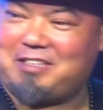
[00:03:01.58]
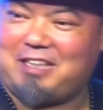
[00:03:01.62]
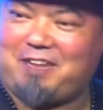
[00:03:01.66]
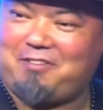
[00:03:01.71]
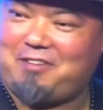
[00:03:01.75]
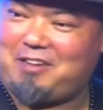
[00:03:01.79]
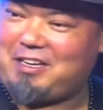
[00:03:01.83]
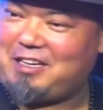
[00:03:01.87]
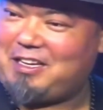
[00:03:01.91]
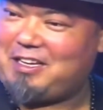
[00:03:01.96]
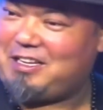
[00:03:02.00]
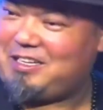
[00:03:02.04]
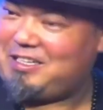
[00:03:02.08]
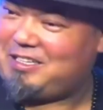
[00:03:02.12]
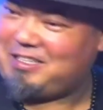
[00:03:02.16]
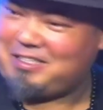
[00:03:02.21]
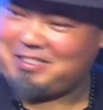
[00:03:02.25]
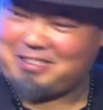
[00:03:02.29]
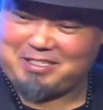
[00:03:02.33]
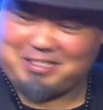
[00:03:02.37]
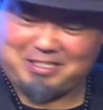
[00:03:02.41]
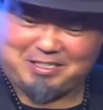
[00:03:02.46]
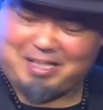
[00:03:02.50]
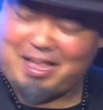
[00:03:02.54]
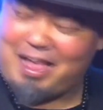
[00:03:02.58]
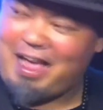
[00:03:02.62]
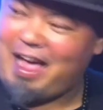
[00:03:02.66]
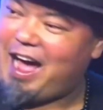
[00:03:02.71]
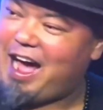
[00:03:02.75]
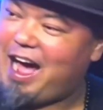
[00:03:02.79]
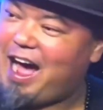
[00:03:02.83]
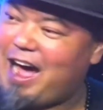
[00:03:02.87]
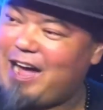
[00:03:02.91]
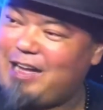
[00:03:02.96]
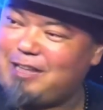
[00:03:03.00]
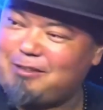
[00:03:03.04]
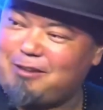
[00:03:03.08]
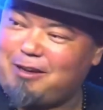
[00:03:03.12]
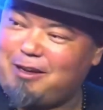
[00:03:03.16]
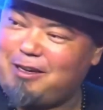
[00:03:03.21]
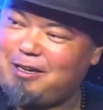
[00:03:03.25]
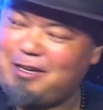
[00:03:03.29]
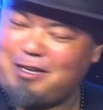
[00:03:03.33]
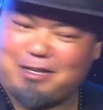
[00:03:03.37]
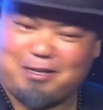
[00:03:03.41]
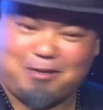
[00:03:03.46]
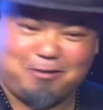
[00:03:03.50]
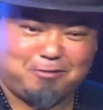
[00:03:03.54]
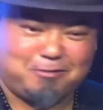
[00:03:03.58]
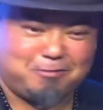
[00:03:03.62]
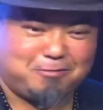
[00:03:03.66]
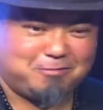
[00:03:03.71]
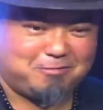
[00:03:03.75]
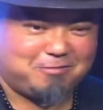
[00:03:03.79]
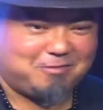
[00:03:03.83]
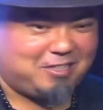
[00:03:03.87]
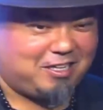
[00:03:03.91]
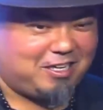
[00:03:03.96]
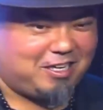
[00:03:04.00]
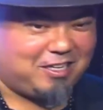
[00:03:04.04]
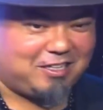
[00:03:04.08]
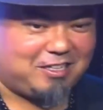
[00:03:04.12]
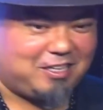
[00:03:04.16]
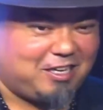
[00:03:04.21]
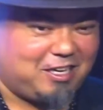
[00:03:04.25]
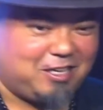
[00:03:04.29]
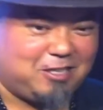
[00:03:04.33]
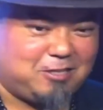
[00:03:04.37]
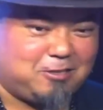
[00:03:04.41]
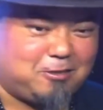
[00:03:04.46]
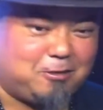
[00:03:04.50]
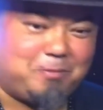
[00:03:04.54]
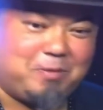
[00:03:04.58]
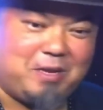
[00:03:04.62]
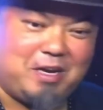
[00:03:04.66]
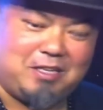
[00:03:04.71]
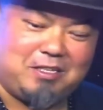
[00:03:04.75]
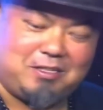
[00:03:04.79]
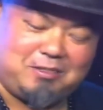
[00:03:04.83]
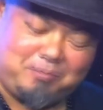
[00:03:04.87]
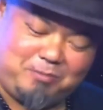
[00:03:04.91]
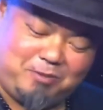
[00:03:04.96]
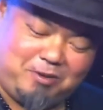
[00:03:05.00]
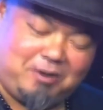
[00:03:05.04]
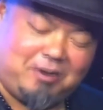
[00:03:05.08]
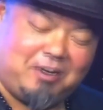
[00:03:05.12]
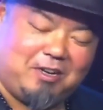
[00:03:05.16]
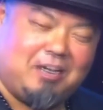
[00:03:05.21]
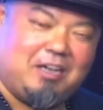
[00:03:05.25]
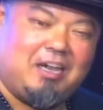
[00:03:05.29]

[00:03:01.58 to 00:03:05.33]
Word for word: enterrado ali, que eu não queria que ninguém soubesse, pô.